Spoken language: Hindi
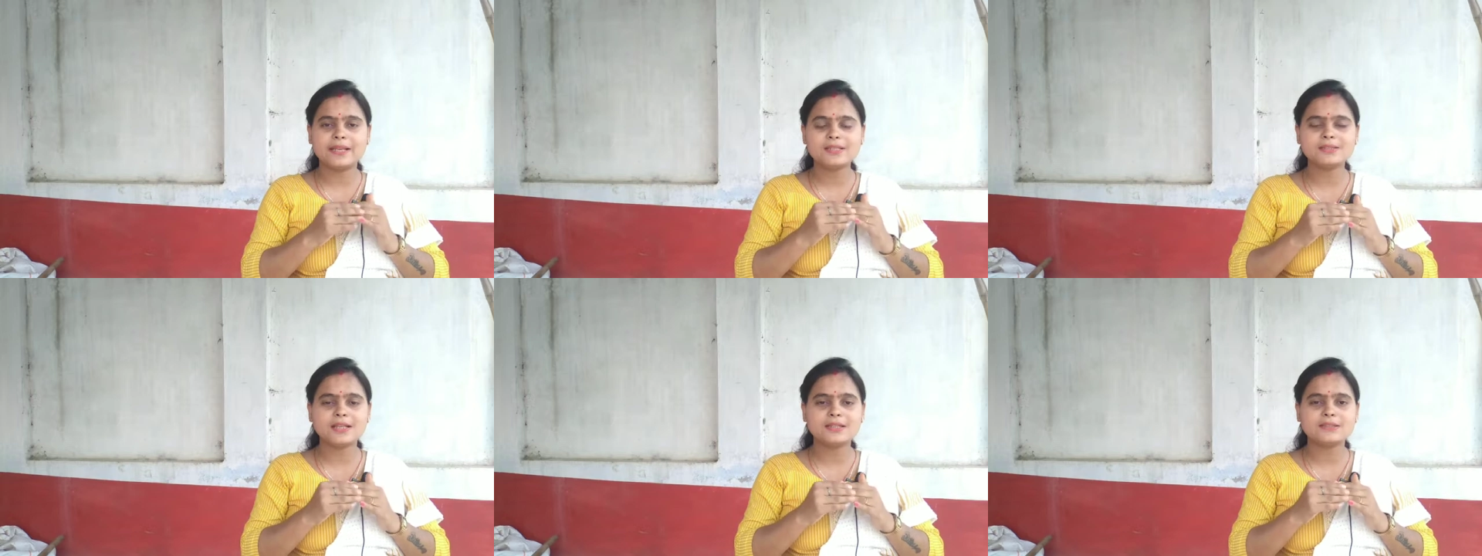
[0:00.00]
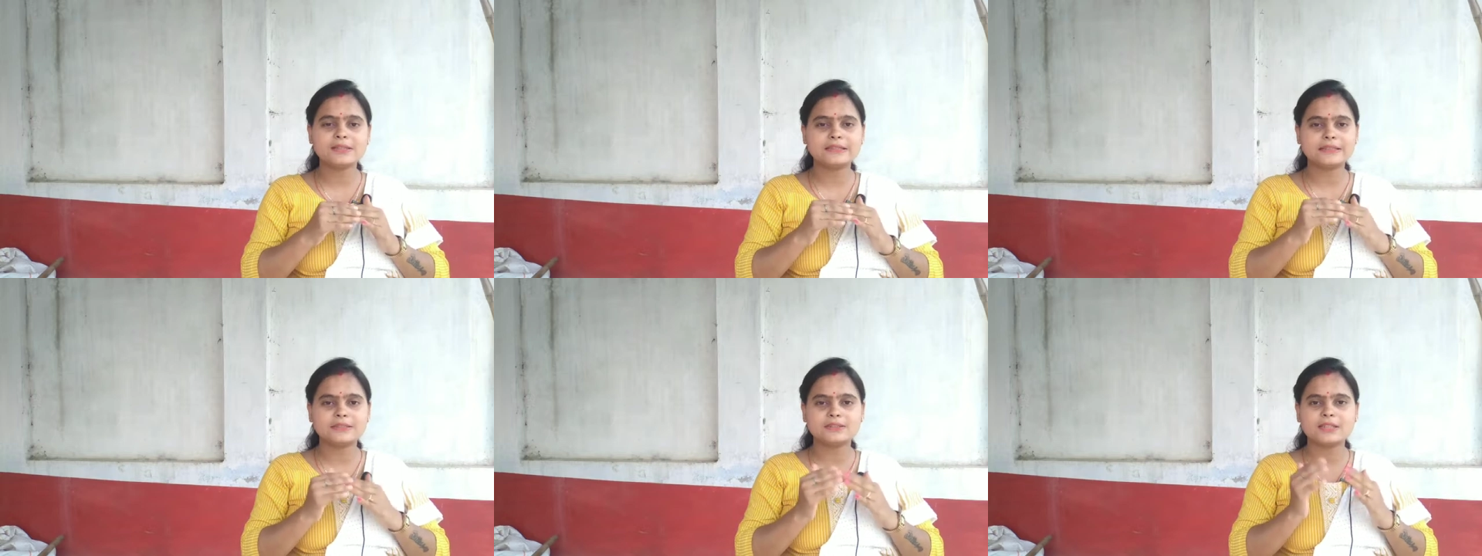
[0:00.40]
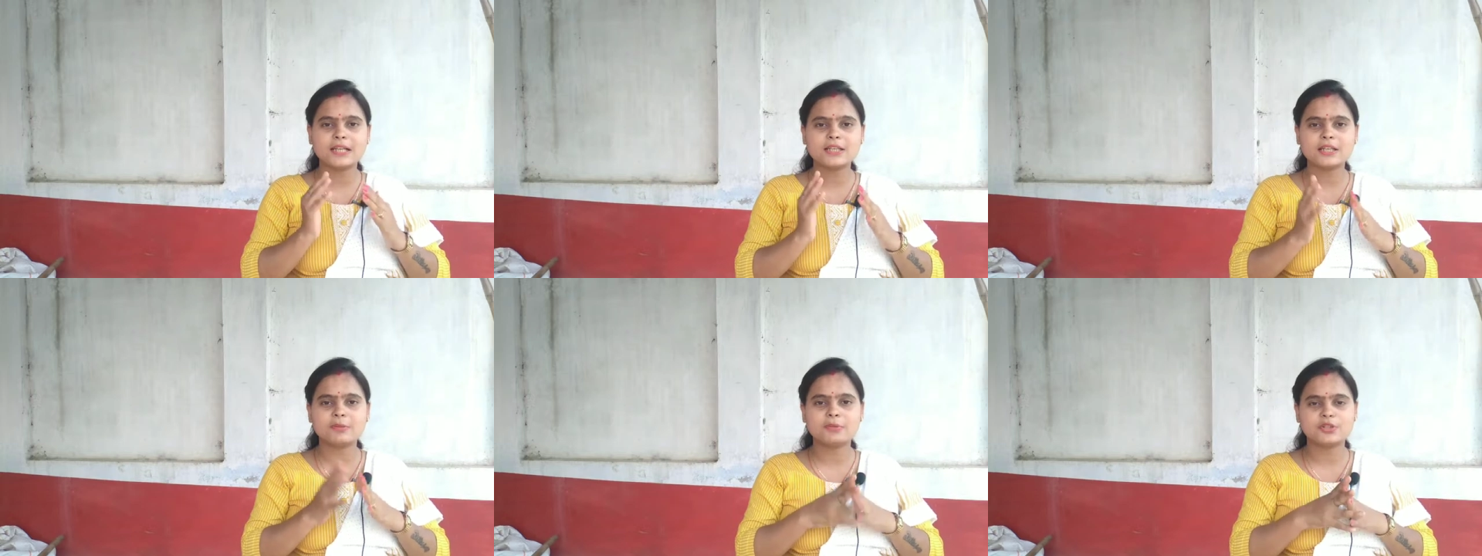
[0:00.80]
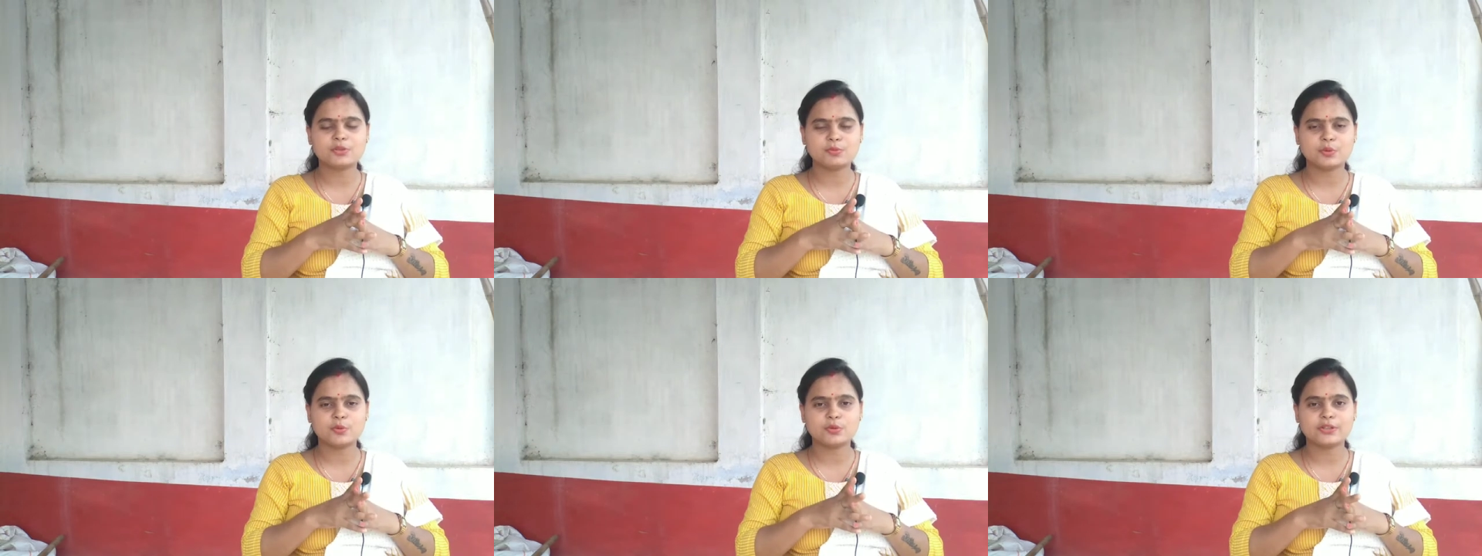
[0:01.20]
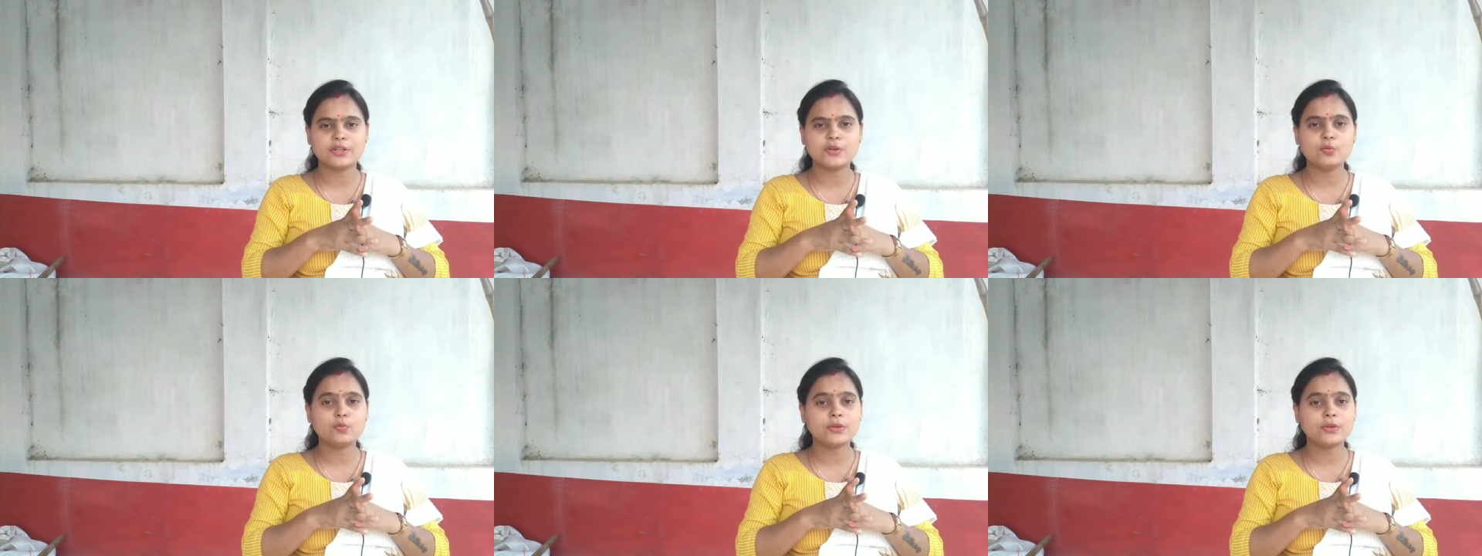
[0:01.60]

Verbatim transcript: एक साल से तीन साल के बीच में होते हैं